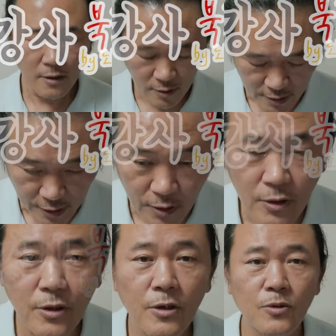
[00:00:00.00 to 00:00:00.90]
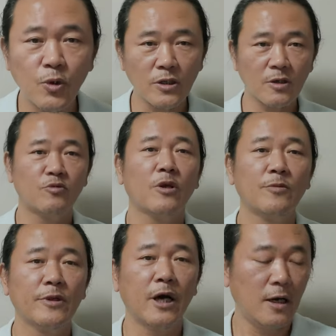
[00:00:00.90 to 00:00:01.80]
안녕하세요
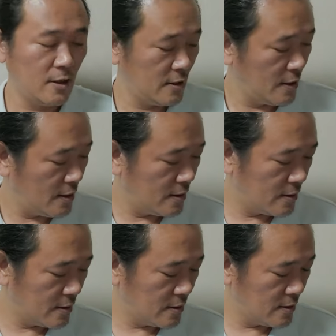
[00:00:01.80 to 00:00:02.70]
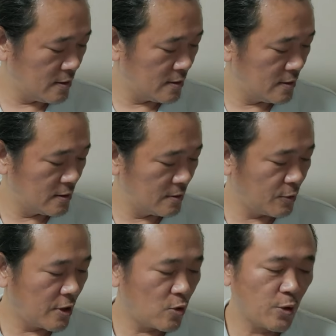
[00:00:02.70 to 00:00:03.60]
노랑잠수입니다 아,
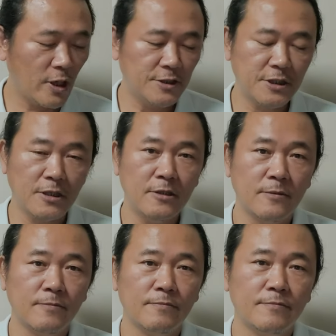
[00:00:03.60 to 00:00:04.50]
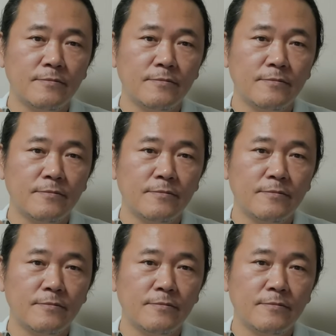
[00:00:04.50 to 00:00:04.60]
이번에 소개할 책은